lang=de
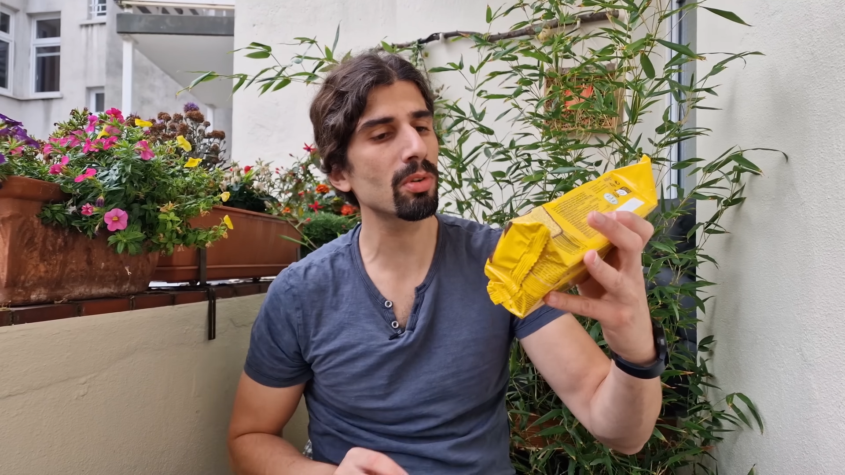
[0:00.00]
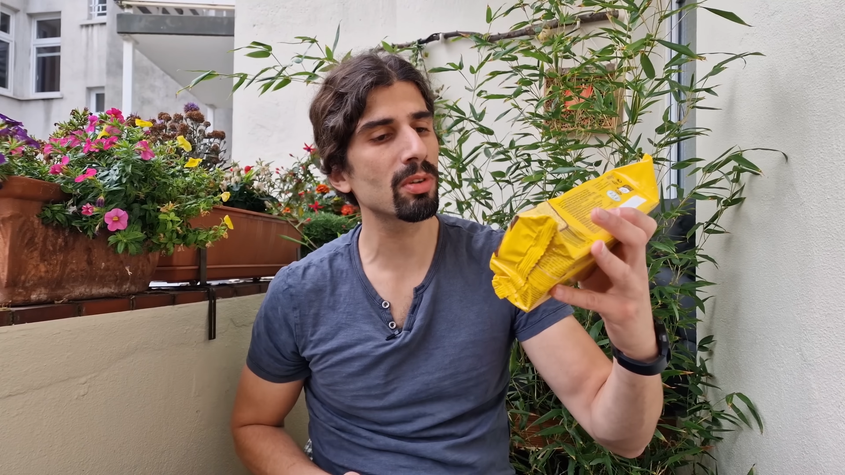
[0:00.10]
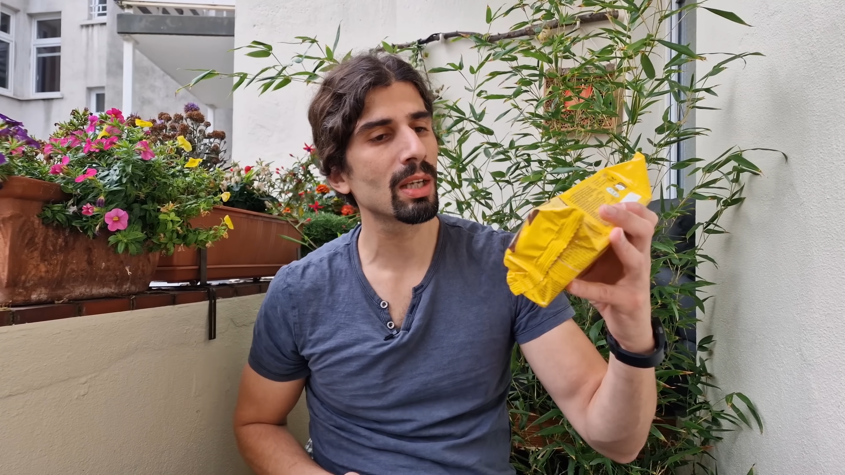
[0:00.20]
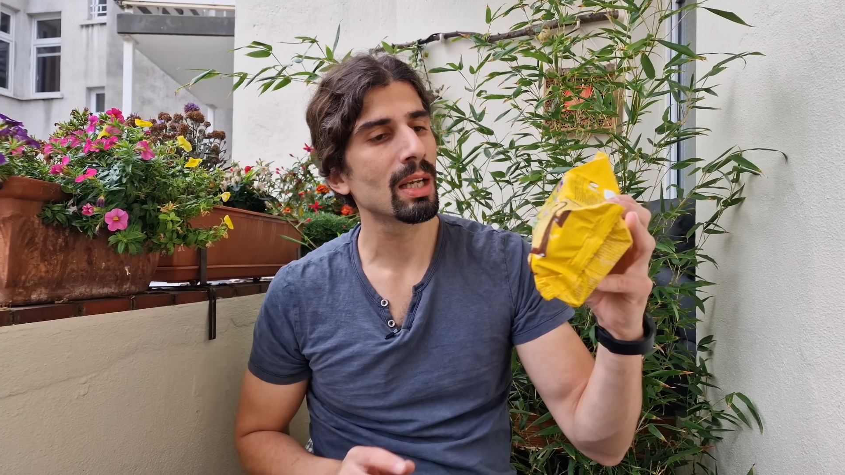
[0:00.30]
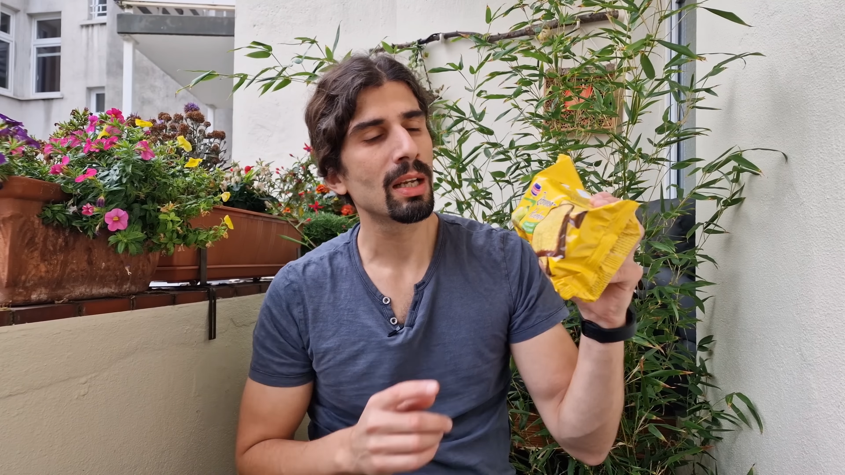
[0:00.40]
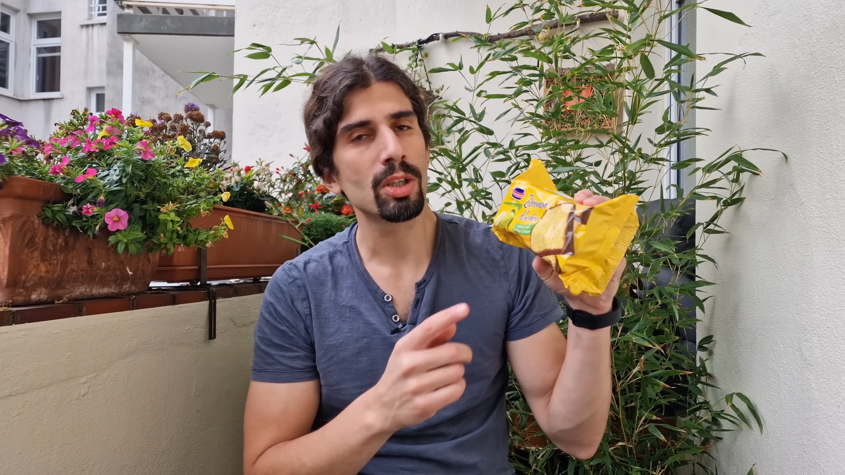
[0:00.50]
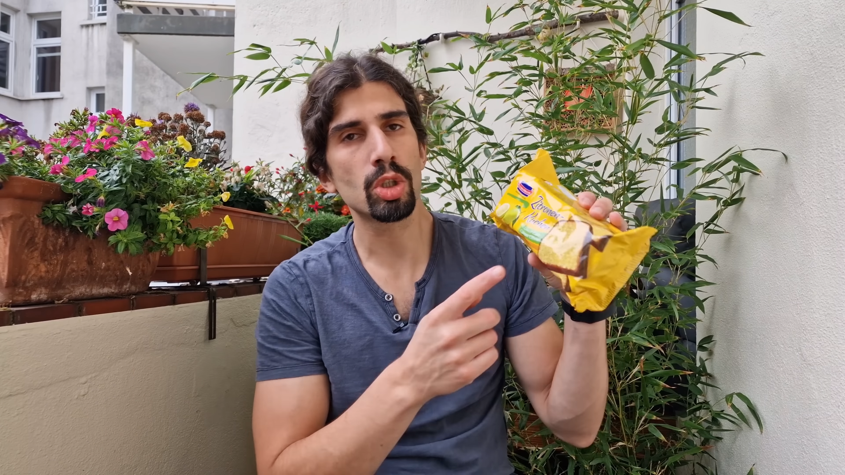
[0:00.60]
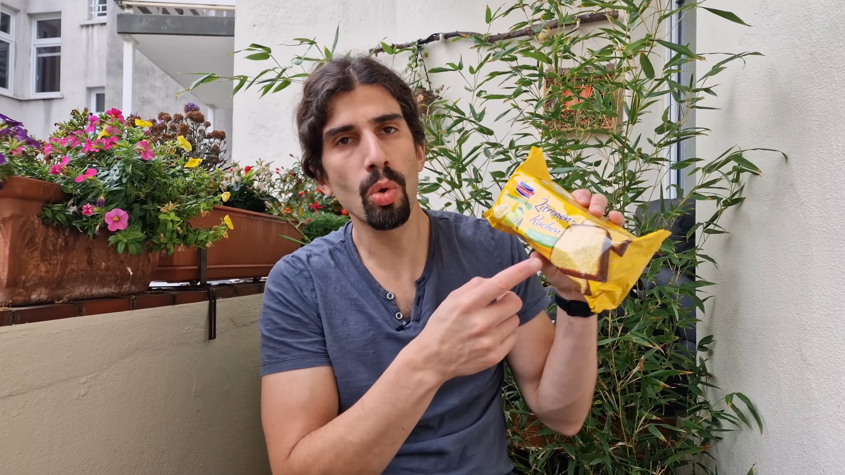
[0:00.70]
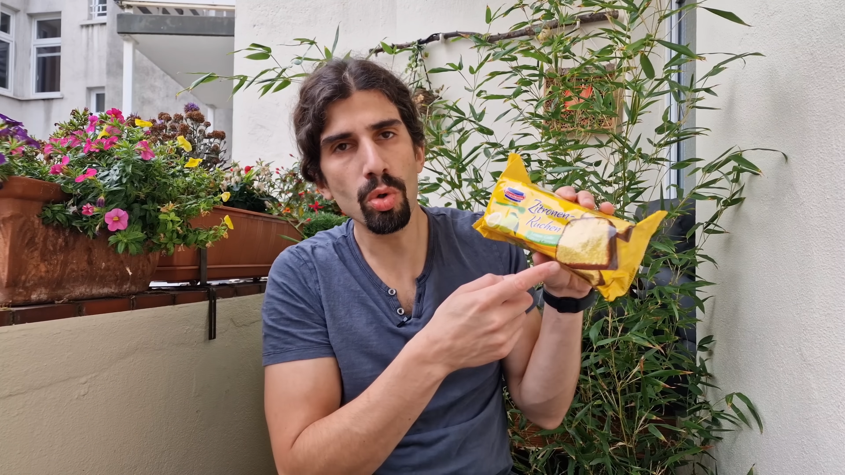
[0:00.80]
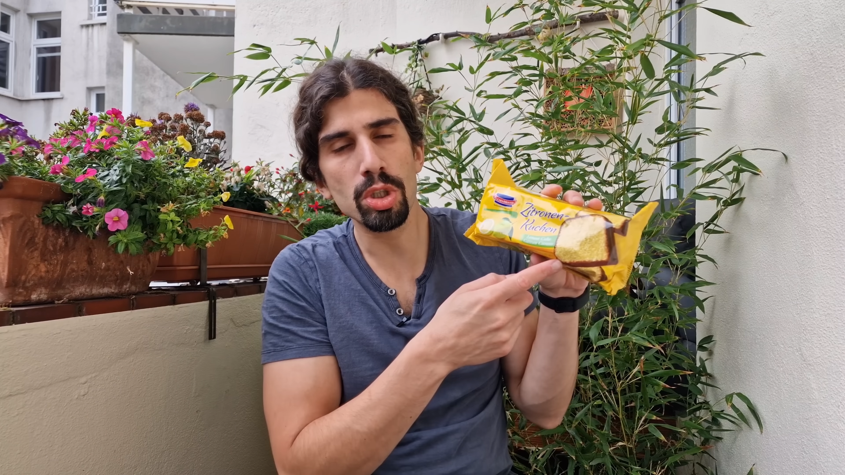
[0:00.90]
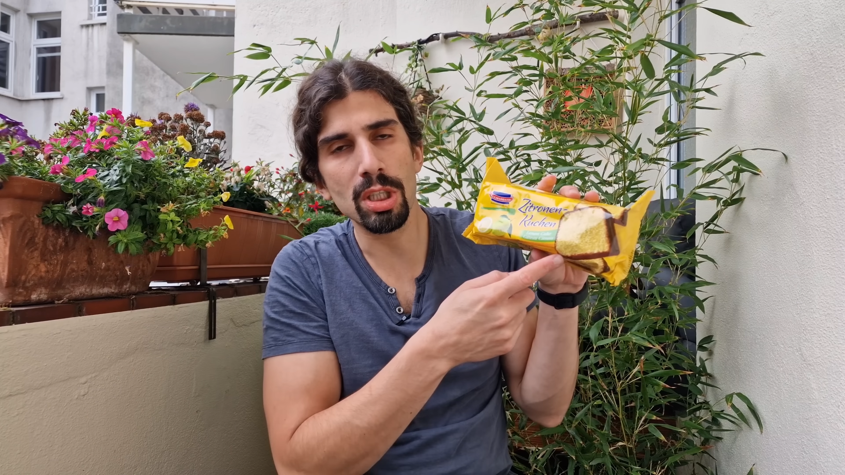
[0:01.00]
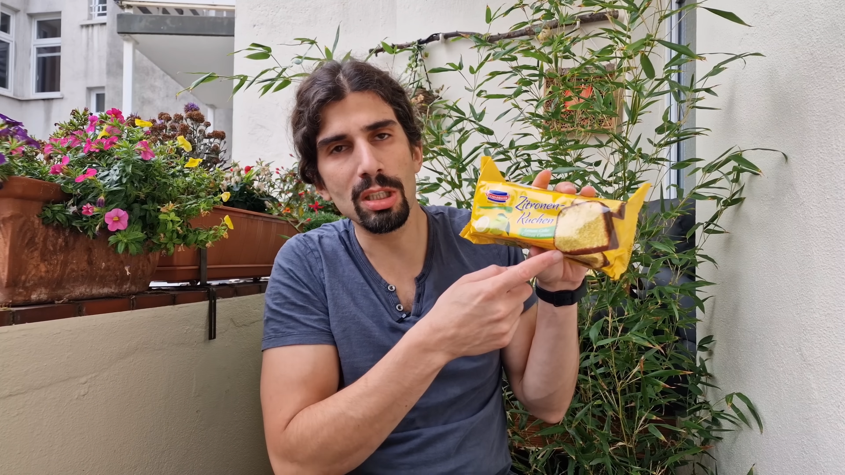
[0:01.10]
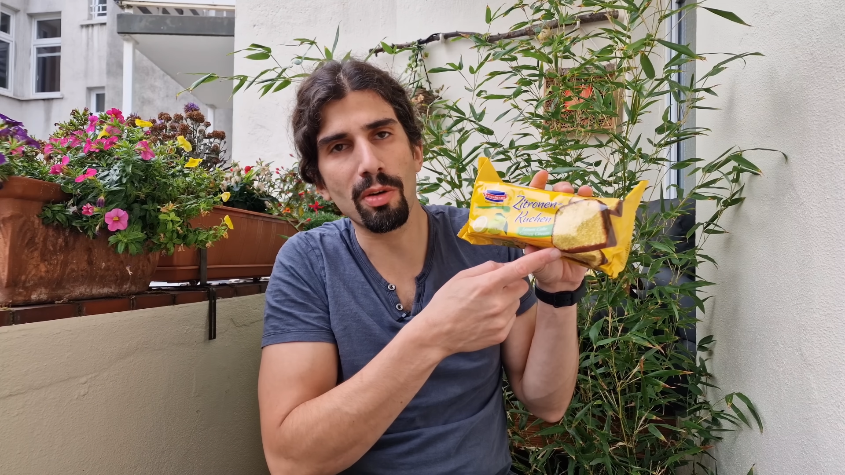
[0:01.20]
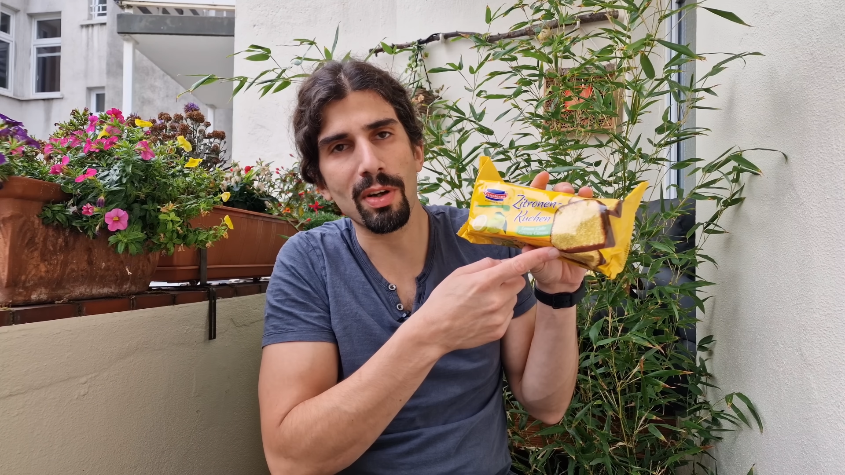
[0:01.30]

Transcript: muss, Schokoschicht